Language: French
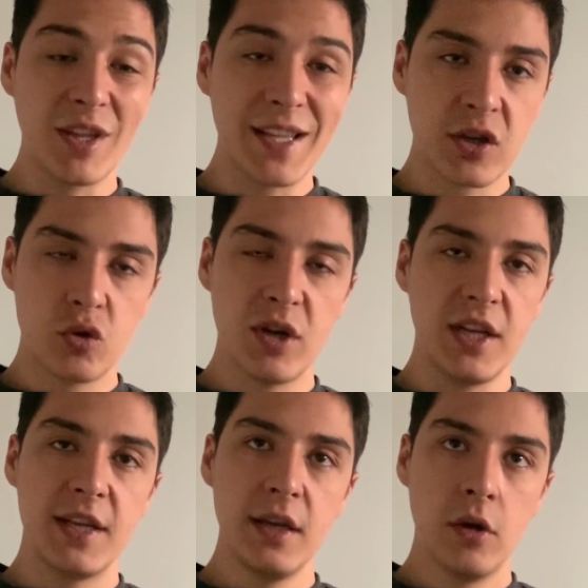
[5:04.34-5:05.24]
soit
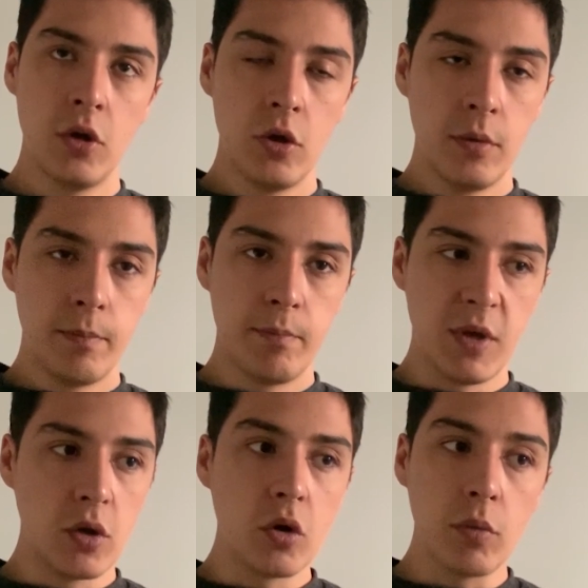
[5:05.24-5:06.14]
d'actualité,
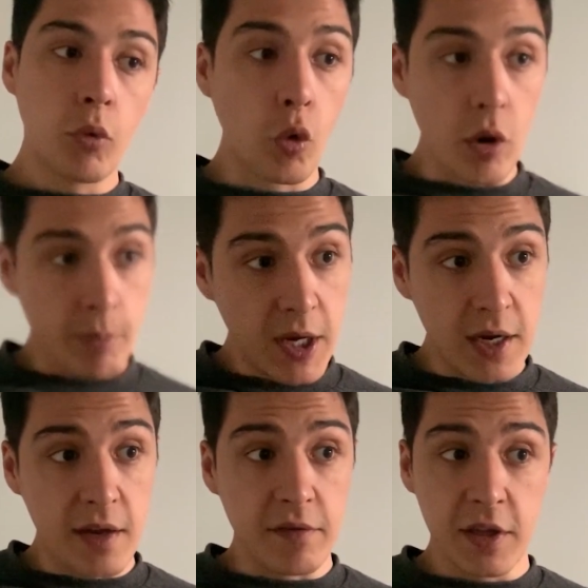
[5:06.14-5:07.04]
mais euh, pourquoi pas
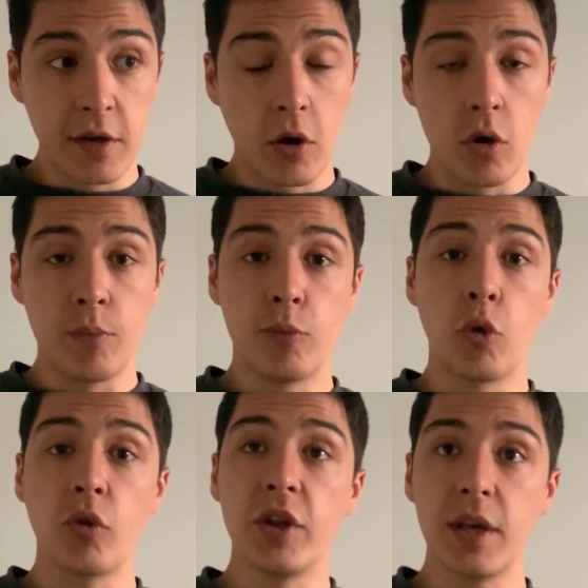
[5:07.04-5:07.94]
à l'avenir euh,
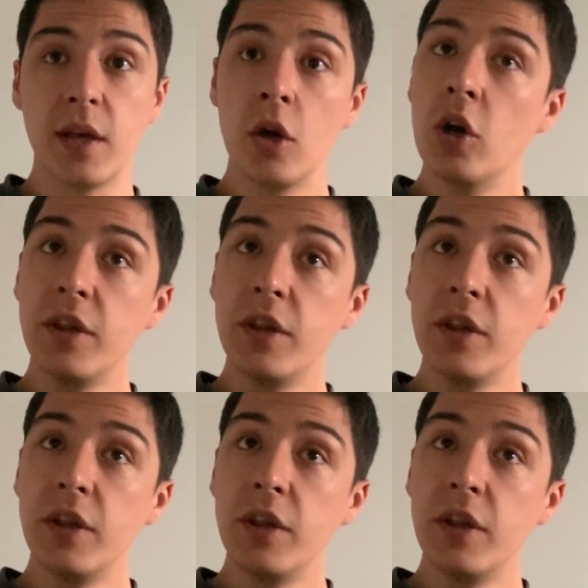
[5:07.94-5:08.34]
pour des,